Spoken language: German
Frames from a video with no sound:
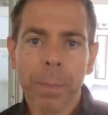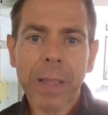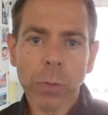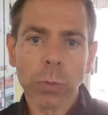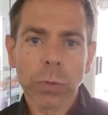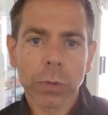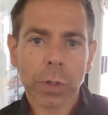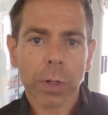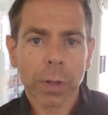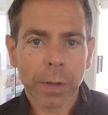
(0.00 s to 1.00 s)

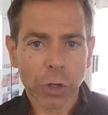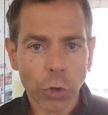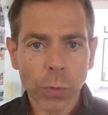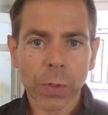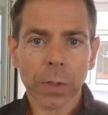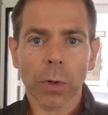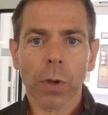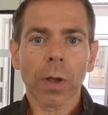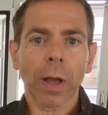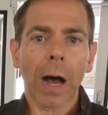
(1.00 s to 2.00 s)
Mitunter ist
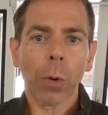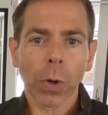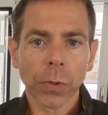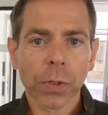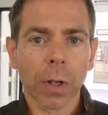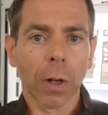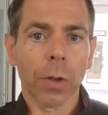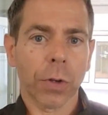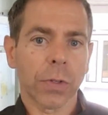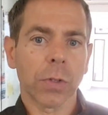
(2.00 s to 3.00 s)
heutzutage auch ganz
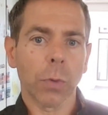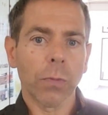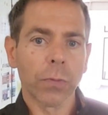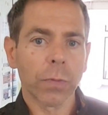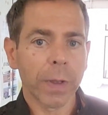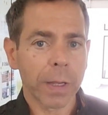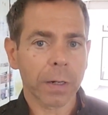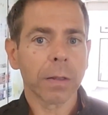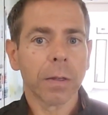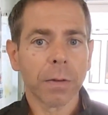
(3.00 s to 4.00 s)
klar eine
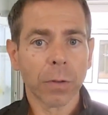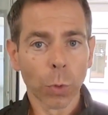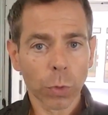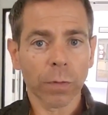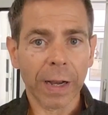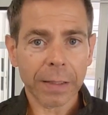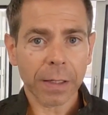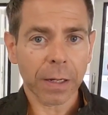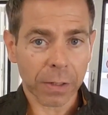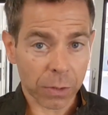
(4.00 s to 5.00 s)
Software
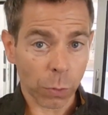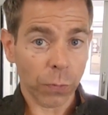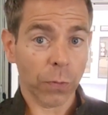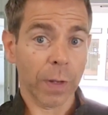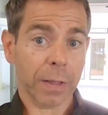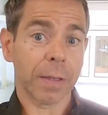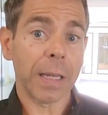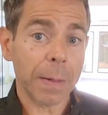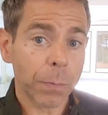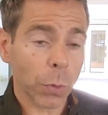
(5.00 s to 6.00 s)
notwendig, ein
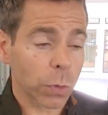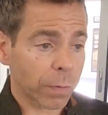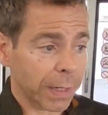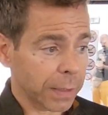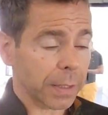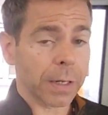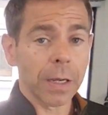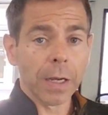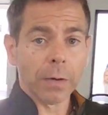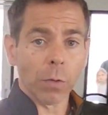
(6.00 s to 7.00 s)
Software-Team notwendig,
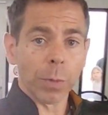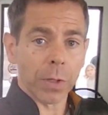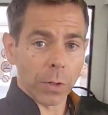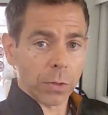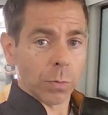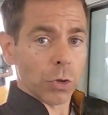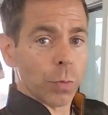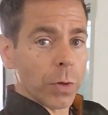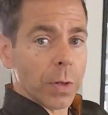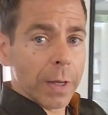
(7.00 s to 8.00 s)
wo man da zum
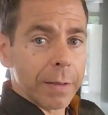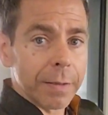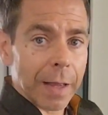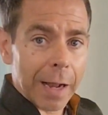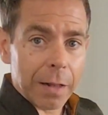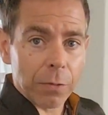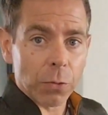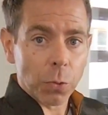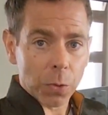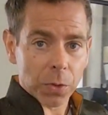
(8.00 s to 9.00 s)
Beispiel einen Teil
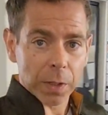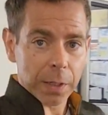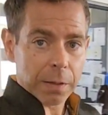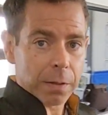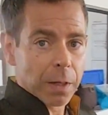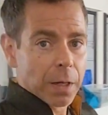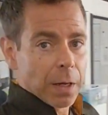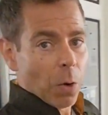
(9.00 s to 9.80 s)
davon sieht.